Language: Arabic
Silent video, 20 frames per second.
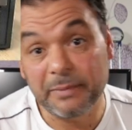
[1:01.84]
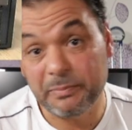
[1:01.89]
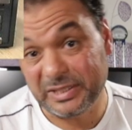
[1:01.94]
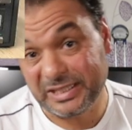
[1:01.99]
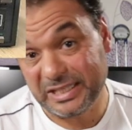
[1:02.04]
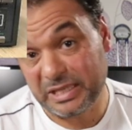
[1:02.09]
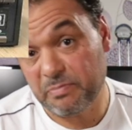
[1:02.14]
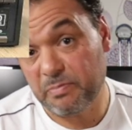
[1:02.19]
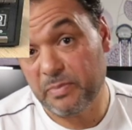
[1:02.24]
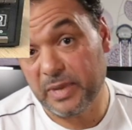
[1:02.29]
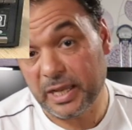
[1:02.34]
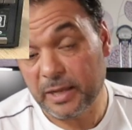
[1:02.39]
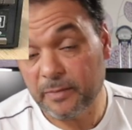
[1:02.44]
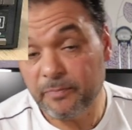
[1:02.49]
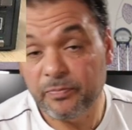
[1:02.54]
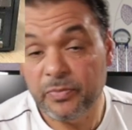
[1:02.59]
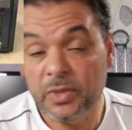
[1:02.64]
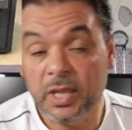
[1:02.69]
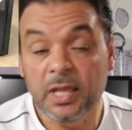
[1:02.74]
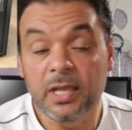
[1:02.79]
بتحبها
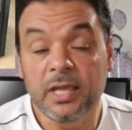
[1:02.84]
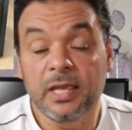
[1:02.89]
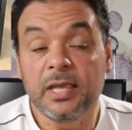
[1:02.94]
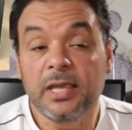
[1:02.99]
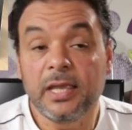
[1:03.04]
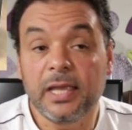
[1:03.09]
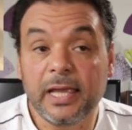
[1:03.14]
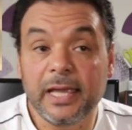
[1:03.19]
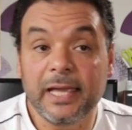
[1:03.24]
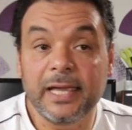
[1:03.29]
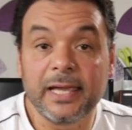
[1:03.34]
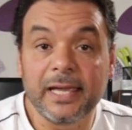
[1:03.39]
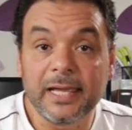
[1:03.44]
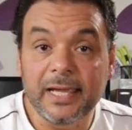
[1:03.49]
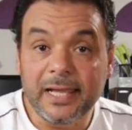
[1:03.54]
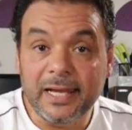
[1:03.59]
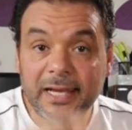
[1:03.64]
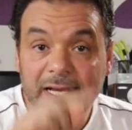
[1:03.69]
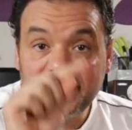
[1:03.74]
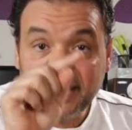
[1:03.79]

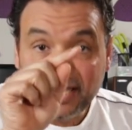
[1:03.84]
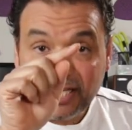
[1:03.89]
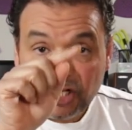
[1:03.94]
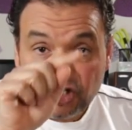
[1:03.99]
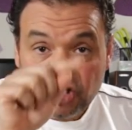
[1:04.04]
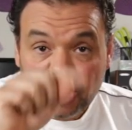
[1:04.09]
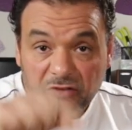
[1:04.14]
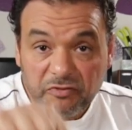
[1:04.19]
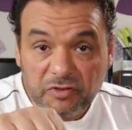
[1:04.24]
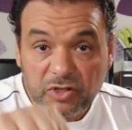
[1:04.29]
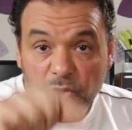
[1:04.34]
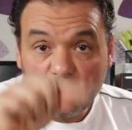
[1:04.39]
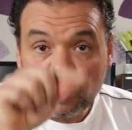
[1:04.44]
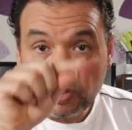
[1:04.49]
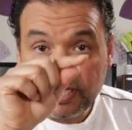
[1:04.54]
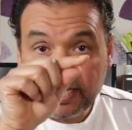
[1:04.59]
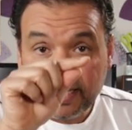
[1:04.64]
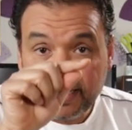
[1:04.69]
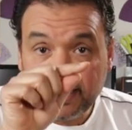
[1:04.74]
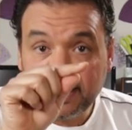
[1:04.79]
آه، اللي احنا شايفينه
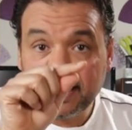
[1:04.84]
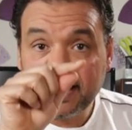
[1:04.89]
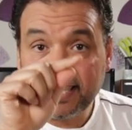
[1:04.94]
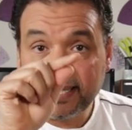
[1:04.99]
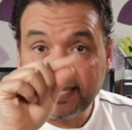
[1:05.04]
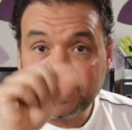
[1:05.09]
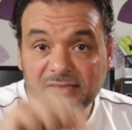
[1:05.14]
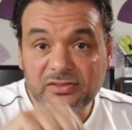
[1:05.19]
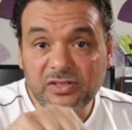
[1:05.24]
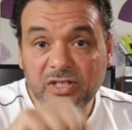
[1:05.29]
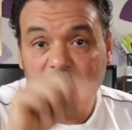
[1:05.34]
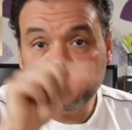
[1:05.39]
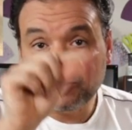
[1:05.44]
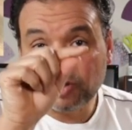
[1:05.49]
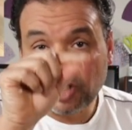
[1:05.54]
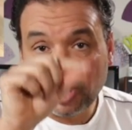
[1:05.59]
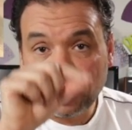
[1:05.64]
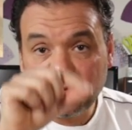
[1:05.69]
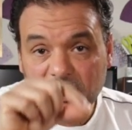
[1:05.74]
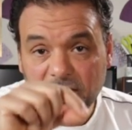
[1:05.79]
الخانات اللي
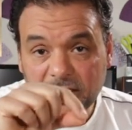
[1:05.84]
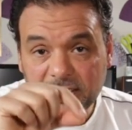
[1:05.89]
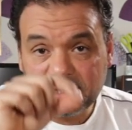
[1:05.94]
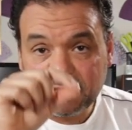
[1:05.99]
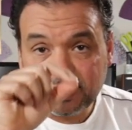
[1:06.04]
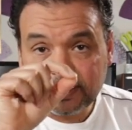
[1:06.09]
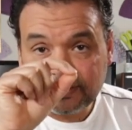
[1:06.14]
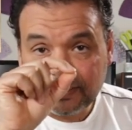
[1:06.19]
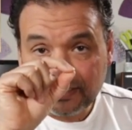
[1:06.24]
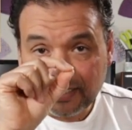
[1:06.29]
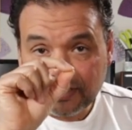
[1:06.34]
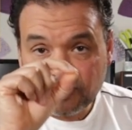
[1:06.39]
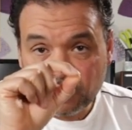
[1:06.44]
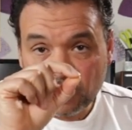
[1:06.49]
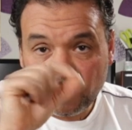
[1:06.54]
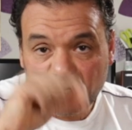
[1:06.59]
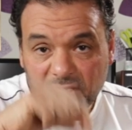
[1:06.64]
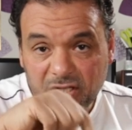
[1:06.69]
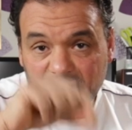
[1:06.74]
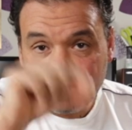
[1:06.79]
بتتحرك ديت
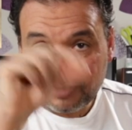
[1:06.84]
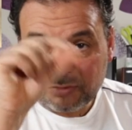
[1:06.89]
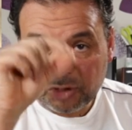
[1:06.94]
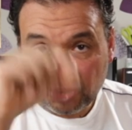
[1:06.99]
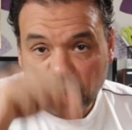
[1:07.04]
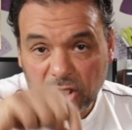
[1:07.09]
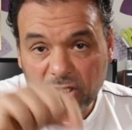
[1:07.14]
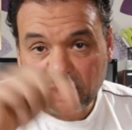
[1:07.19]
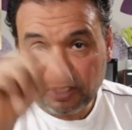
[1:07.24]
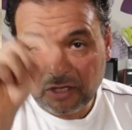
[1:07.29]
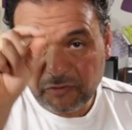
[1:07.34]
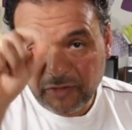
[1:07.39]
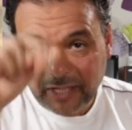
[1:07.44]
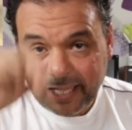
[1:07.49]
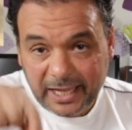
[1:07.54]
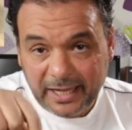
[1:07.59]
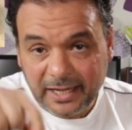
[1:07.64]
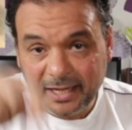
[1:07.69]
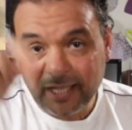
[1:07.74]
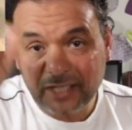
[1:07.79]
الزراير اللي بتتحرك في
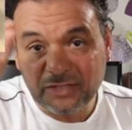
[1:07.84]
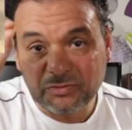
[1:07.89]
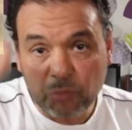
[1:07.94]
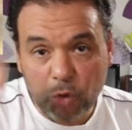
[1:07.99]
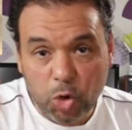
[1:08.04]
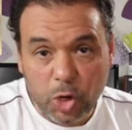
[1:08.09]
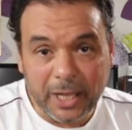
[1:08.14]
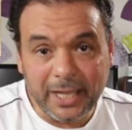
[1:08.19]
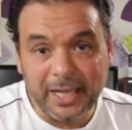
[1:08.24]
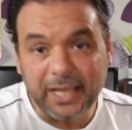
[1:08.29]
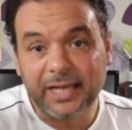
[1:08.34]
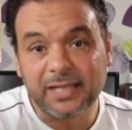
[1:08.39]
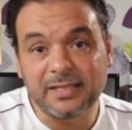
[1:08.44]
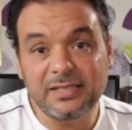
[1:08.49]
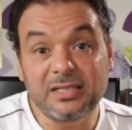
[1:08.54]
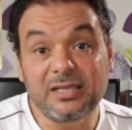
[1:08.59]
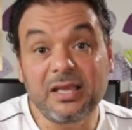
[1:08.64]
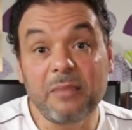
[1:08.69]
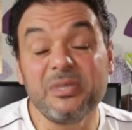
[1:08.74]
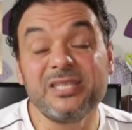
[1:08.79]
خانات معينه
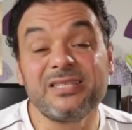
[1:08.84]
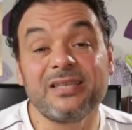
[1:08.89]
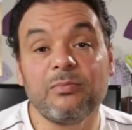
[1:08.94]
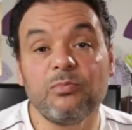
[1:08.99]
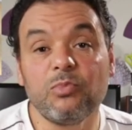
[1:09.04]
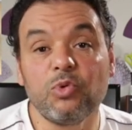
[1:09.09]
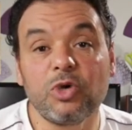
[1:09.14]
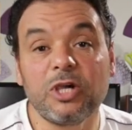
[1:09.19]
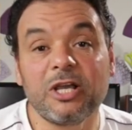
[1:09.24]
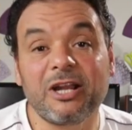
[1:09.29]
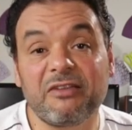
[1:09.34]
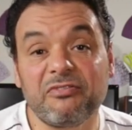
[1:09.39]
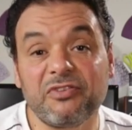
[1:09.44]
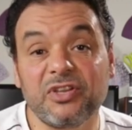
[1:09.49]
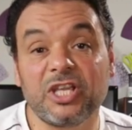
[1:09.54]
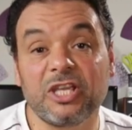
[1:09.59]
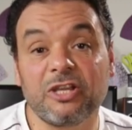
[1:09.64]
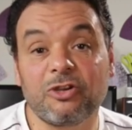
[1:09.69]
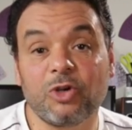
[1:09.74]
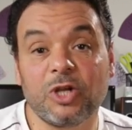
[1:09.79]
دي ده بيسموه
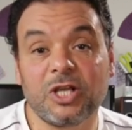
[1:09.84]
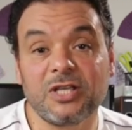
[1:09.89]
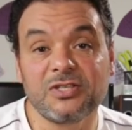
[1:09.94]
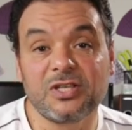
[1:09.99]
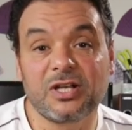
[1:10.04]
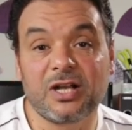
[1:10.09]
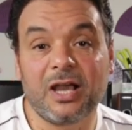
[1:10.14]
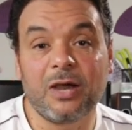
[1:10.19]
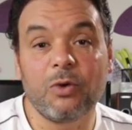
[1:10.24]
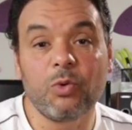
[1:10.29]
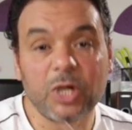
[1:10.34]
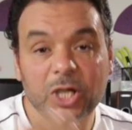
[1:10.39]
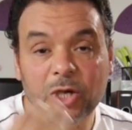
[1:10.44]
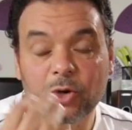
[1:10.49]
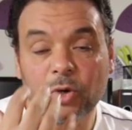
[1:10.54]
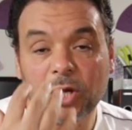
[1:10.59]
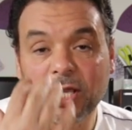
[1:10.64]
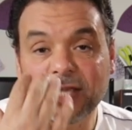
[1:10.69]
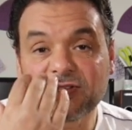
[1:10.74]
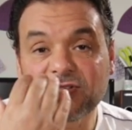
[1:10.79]
جرافيك ايكولايزر او
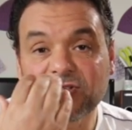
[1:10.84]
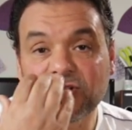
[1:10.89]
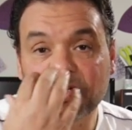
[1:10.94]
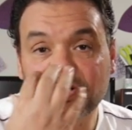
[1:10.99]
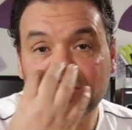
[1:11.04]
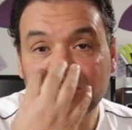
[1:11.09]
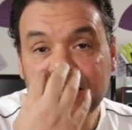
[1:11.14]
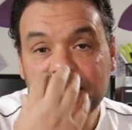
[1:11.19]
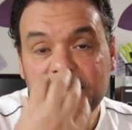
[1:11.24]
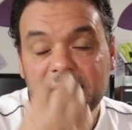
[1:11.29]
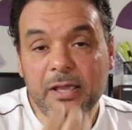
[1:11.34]
ايكولايزر